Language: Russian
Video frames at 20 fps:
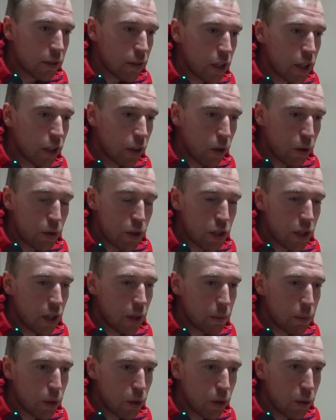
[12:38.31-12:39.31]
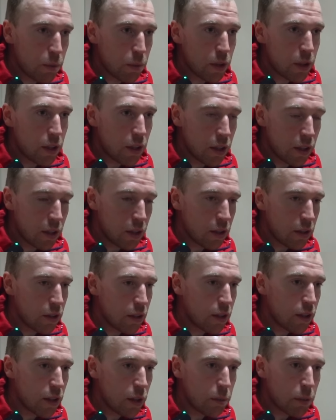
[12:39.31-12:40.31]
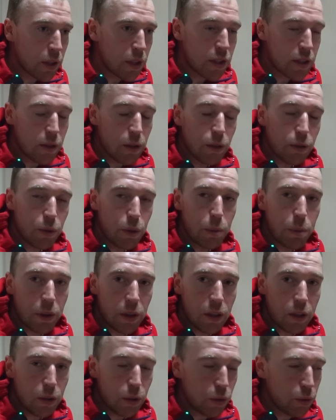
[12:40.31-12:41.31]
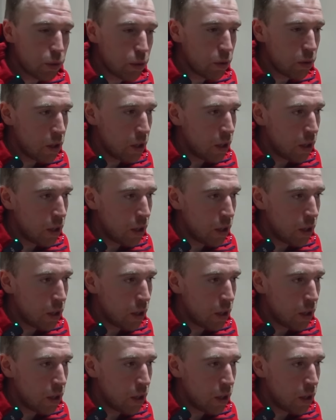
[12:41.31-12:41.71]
тренировочный объем и именно силовую подготовку.